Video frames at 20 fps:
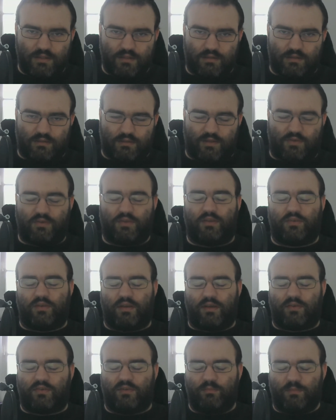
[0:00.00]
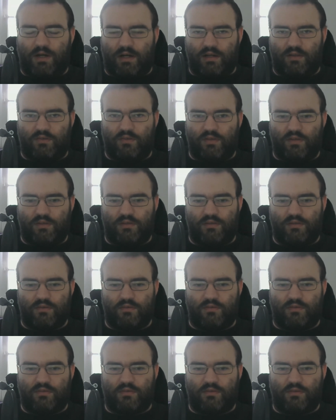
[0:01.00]
Das ist das erste Mal, dass ich
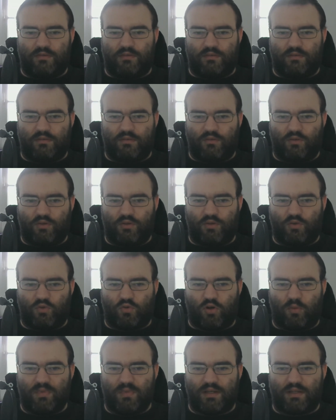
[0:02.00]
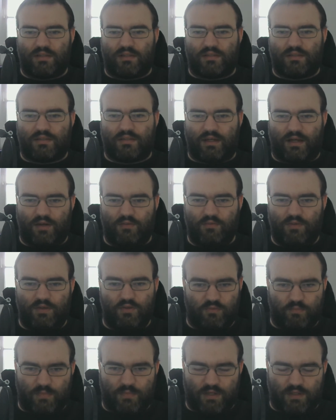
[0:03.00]
solche
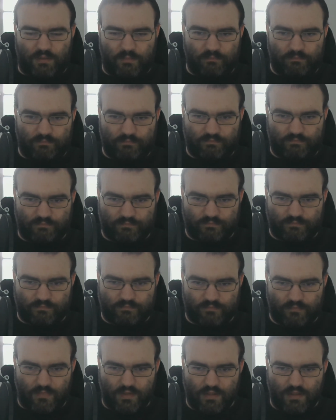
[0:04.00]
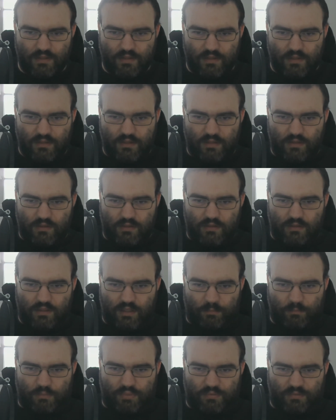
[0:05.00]
Kommentarvideos mache. Ich
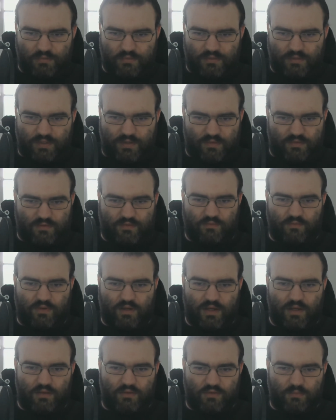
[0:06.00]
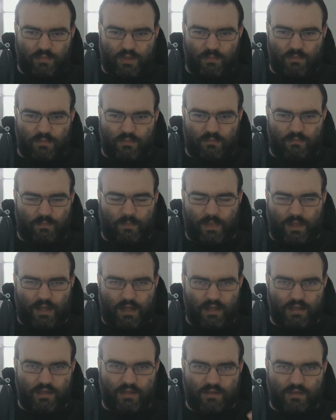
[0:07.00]
habe Test war ja so beim
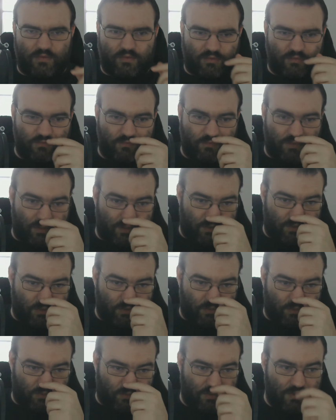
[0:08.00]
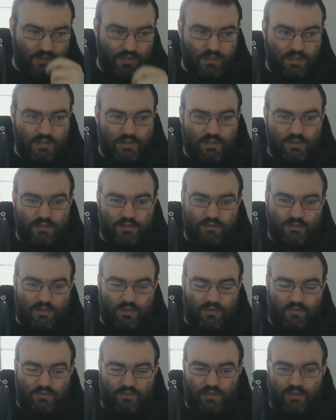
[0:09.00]
allerersten Video
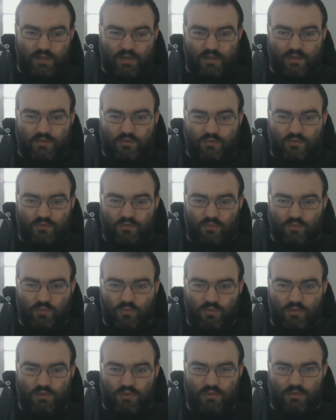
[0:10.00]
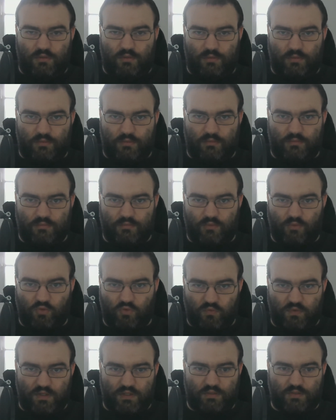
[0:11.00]
das TS nur
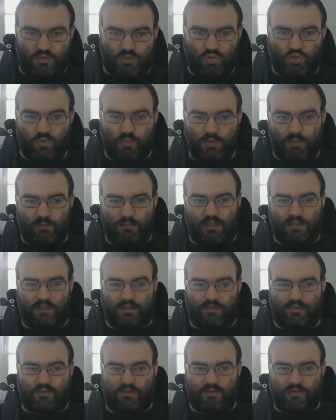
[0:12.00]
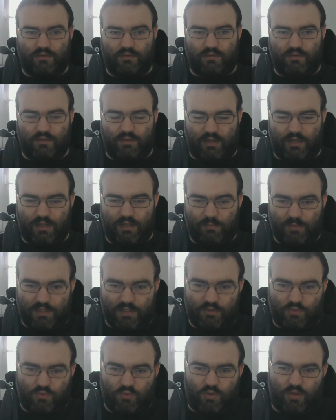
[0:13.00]
so weit stumm gemacht, dass äh, die anderen mich
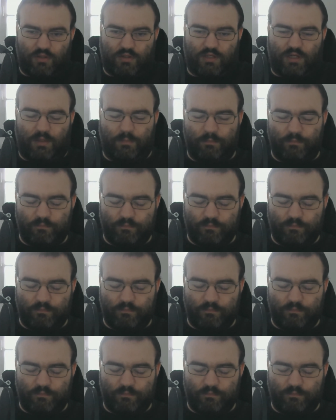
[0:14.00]
nicht gehört haben.